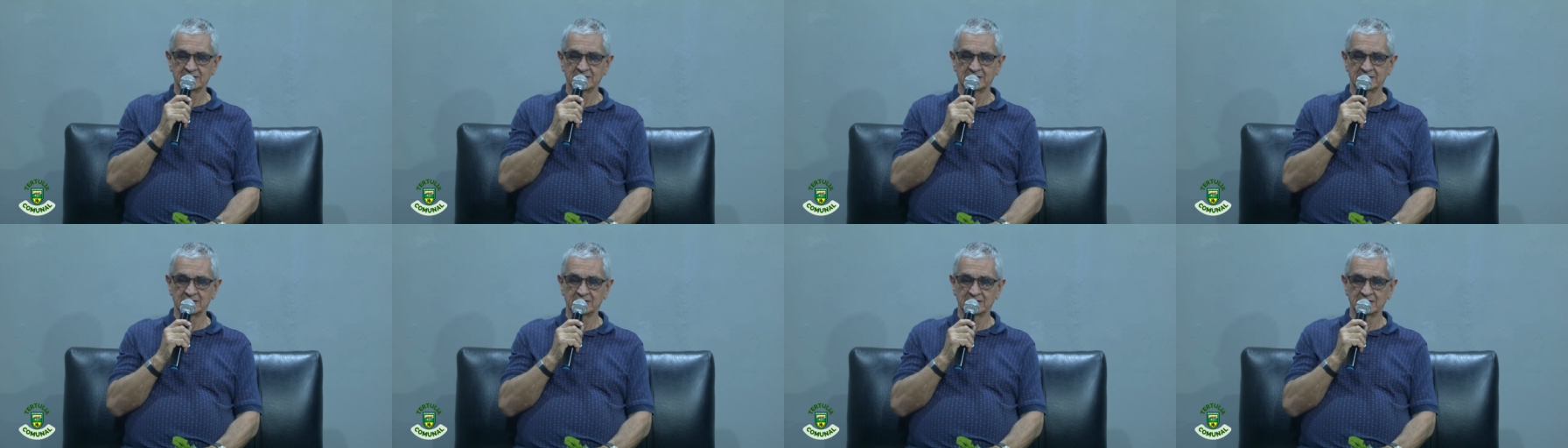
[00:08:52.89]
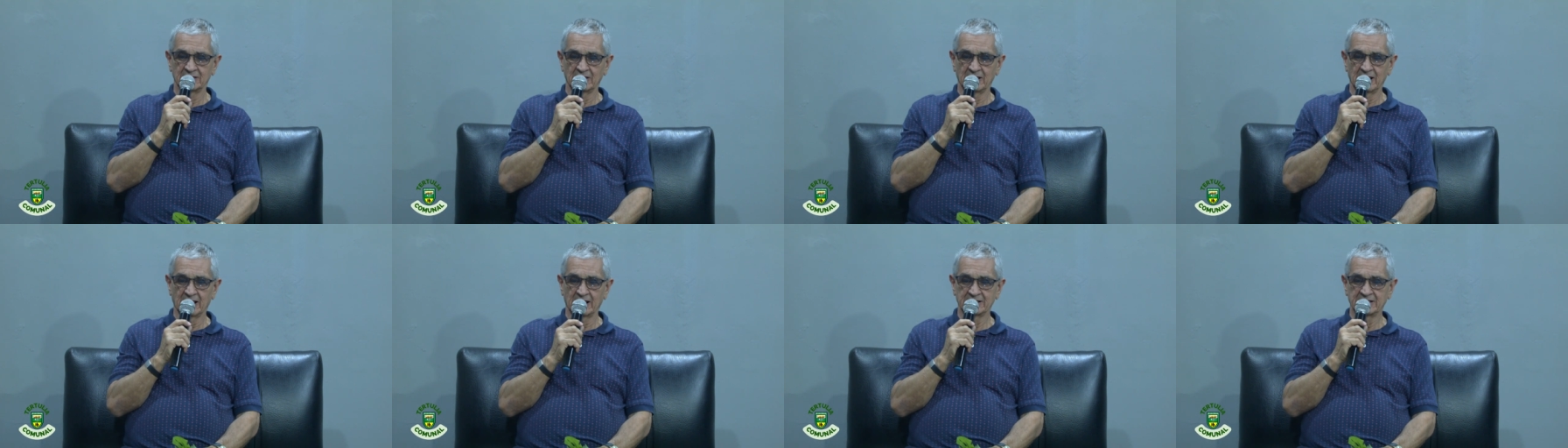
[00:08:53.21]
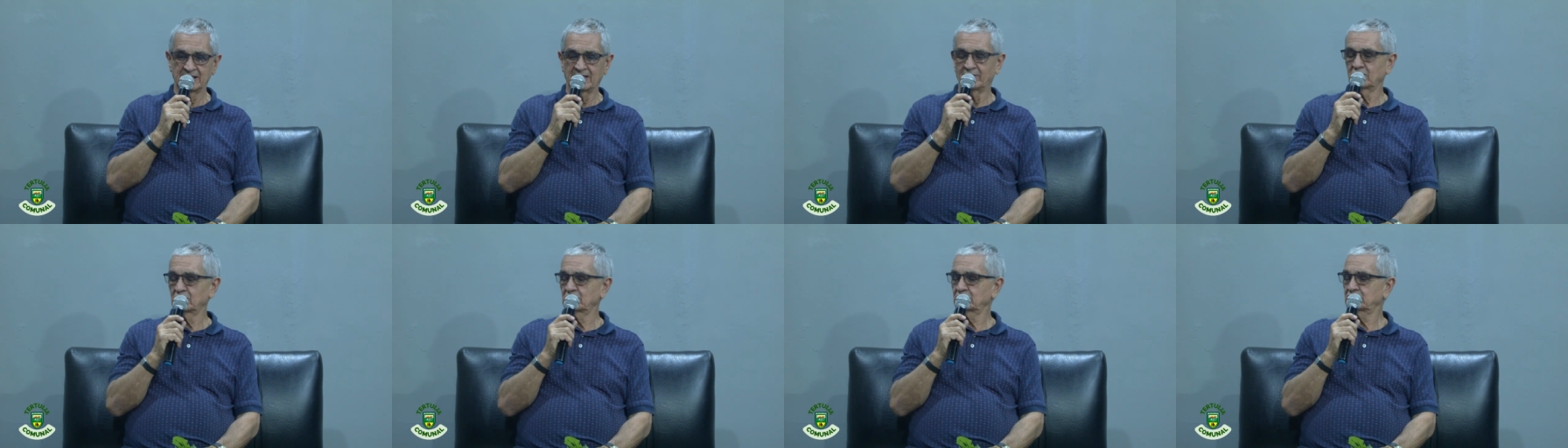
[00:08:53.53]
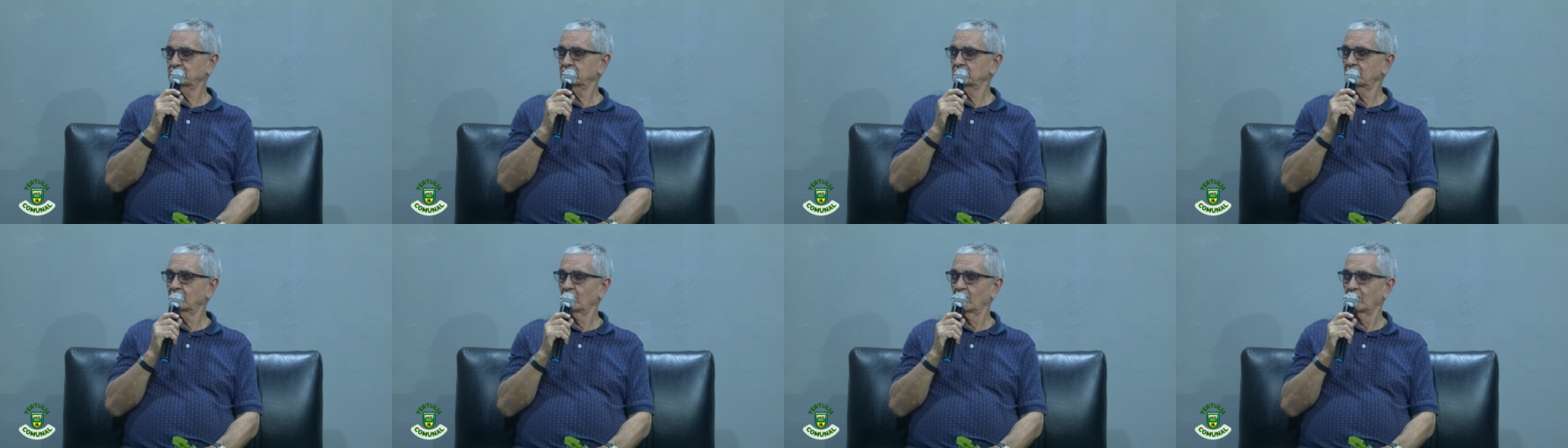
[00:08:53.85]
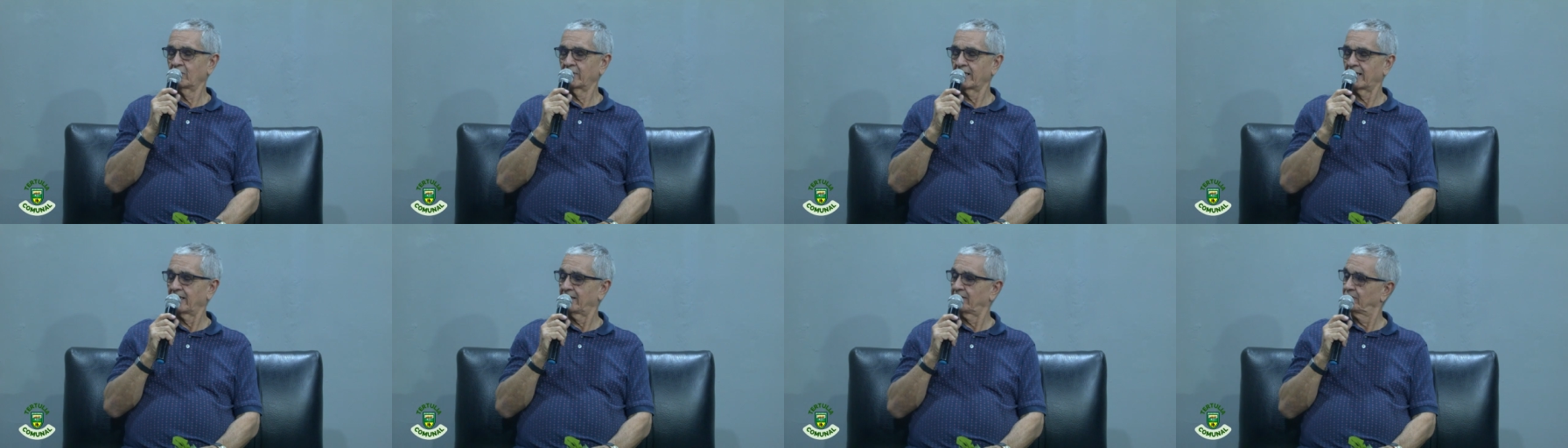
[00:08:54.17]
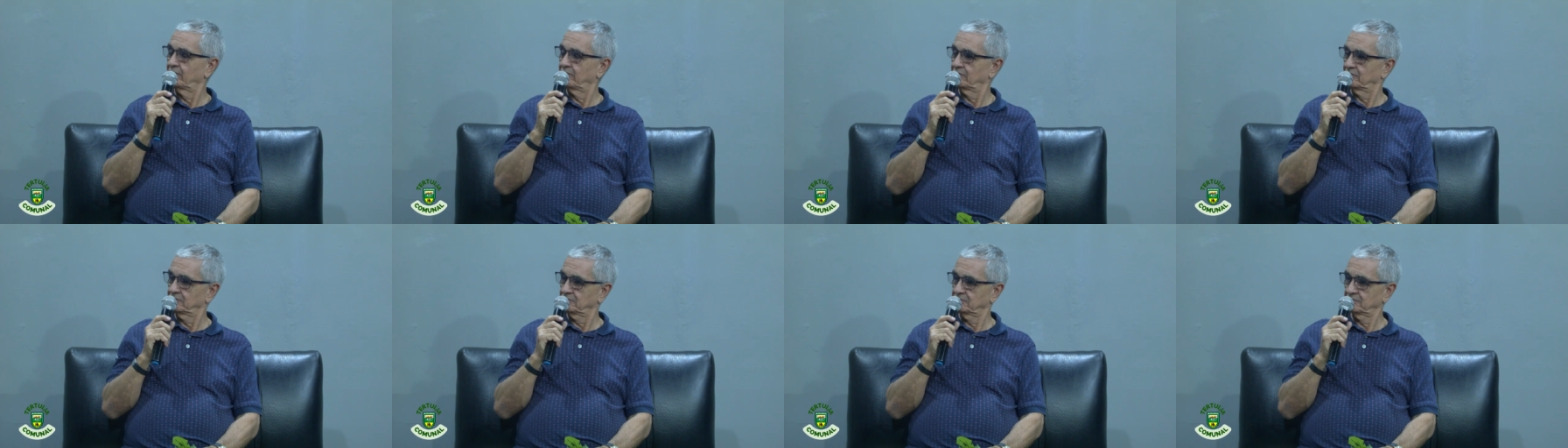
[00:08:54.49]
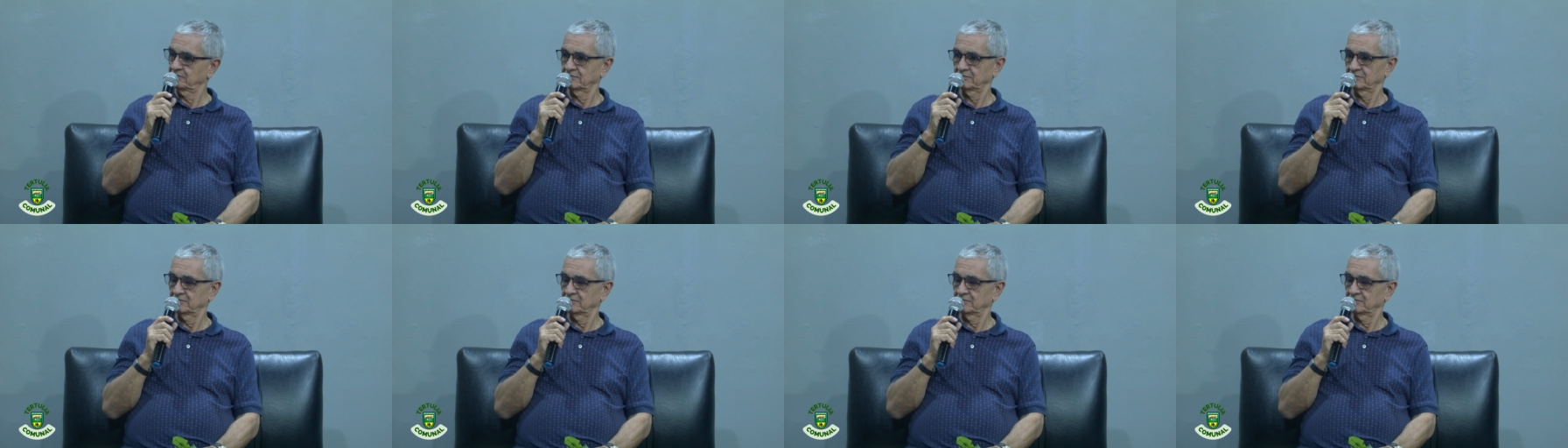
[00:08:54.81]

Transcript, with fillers: eh, hayamos logrado